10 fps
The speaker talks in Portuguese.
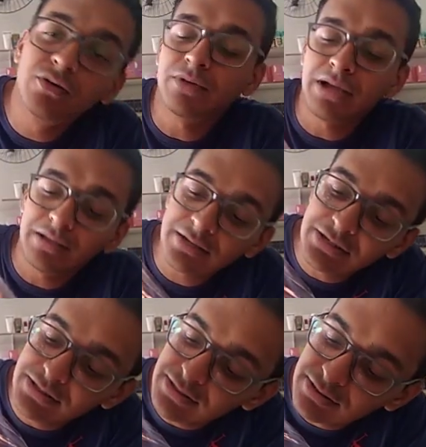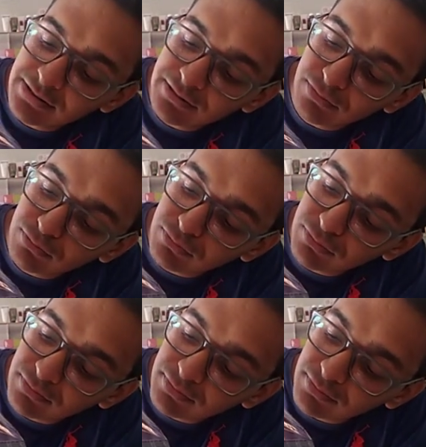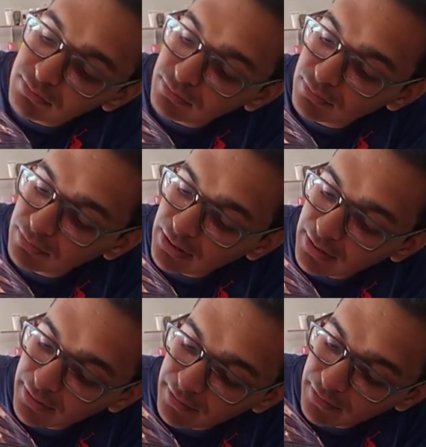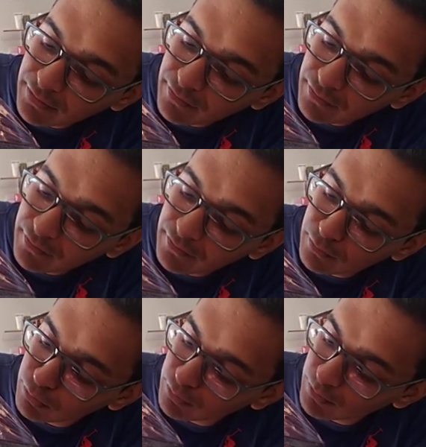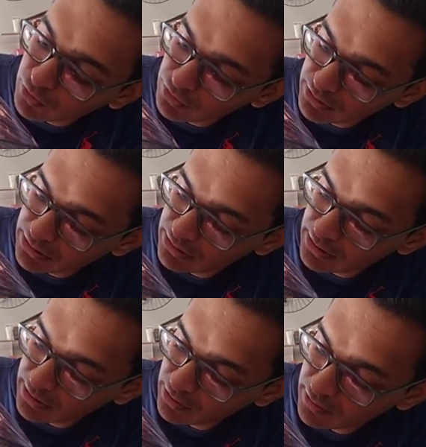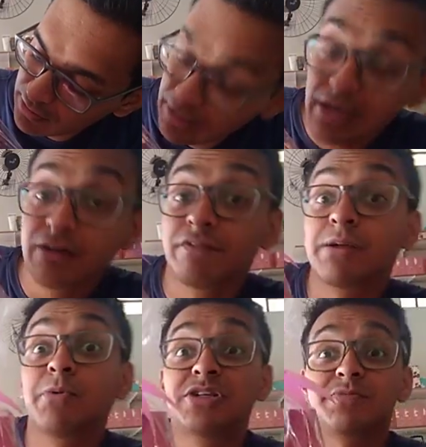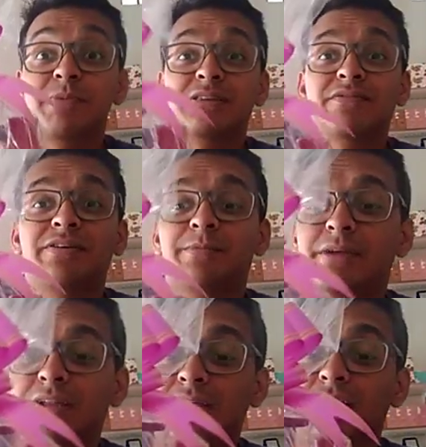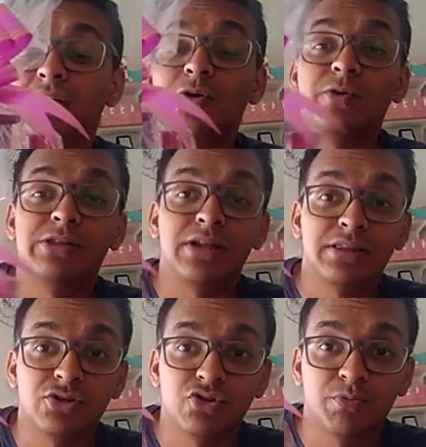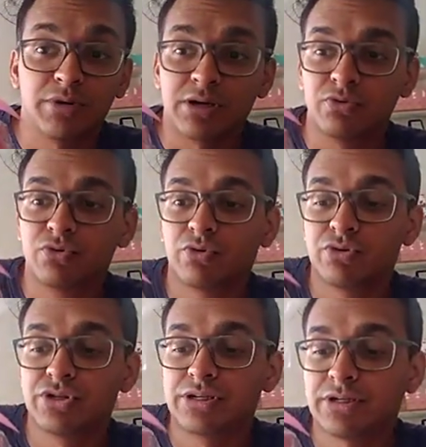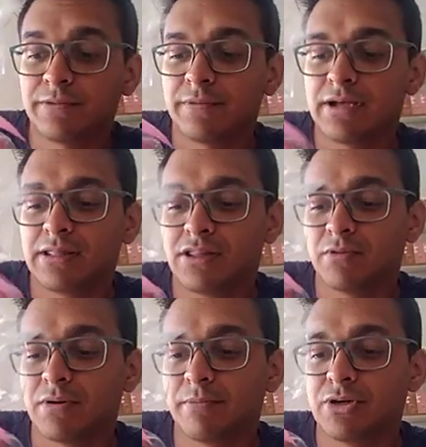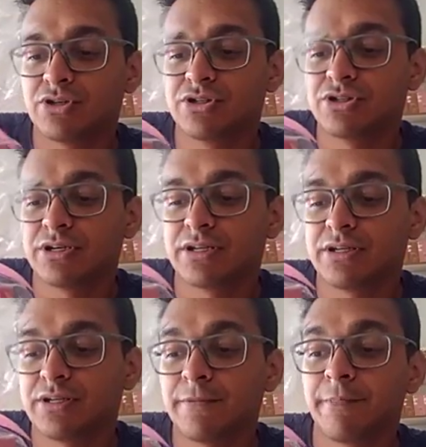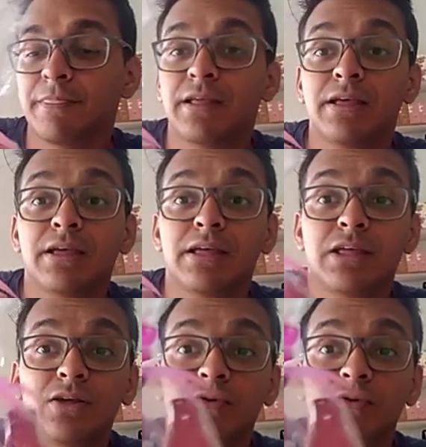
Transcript: Ai, esqueci. Ai. Nossa, esqueci daqui. Framboesa com menta vermelha. O hidratante corporal do todo dia. Só que deu uma mexidinha aqui. E